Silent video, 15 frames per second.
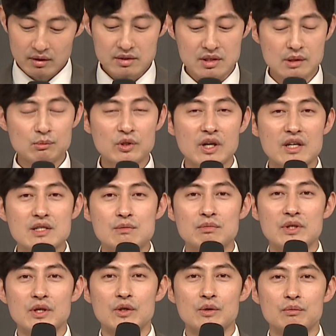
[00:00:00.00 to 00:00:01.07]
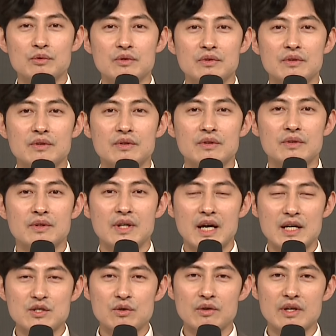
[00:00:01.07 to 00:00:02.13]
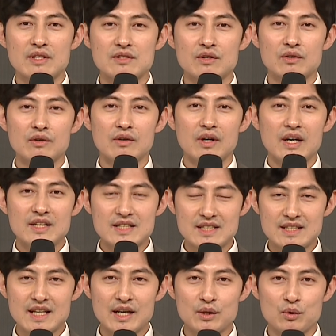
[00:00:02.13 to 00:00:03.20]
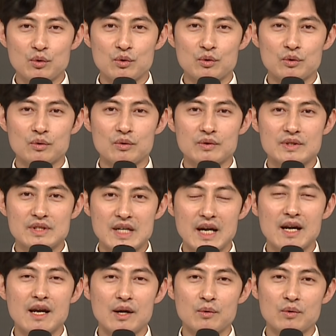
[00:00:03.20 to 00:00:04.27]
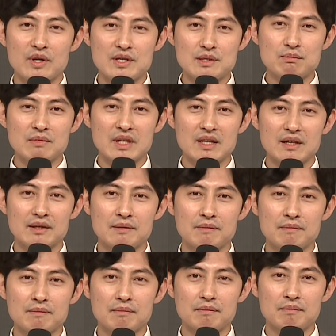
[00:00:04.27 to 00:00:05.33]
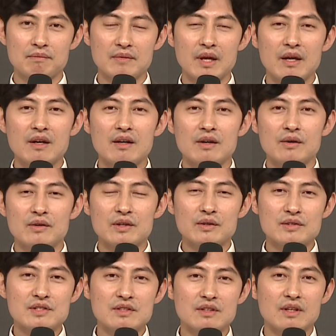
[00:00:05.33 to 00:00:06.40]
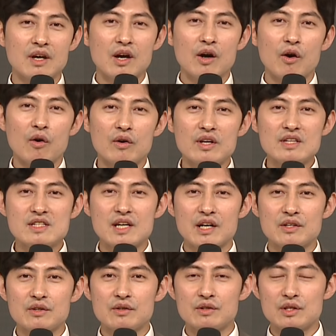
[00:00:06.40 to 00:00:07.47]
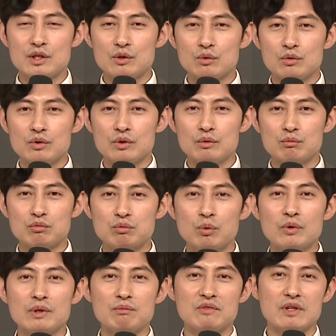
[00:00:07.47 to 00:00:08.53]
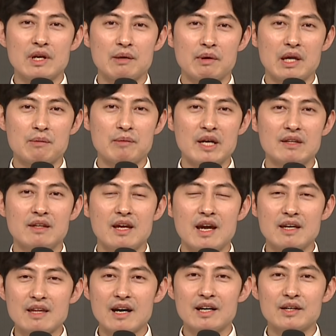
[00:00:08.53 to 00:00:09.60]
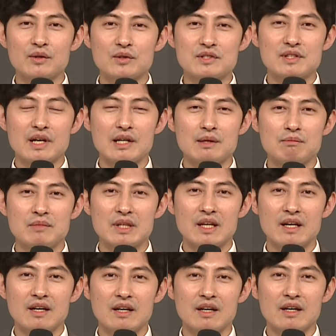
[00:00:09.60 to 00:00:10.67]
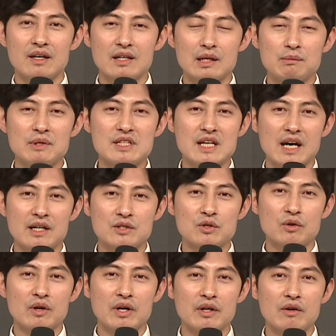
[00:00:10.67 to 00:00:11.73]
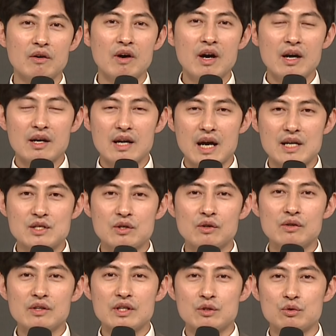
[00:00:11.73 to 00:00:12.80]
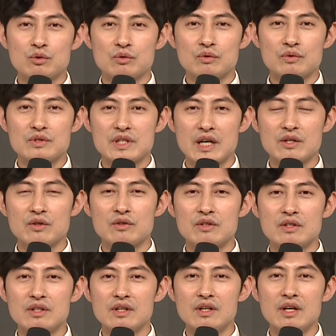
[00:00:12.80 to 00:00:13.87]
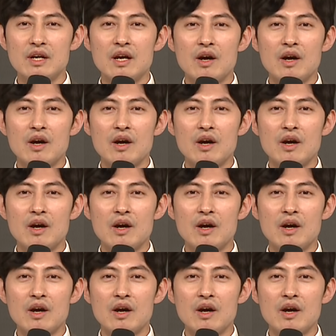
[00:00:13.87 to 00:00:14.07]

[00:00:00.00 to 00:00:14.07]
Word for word: 질문하겠습니다, 여러분. 가정에서 신앙교육 잘 하고 계십니까? 이것은 어린 자녀를 키우는 부모님들에게만 해당하는 것은 아닙니다. 이미 장성하여 가정을 이룬 자녀들을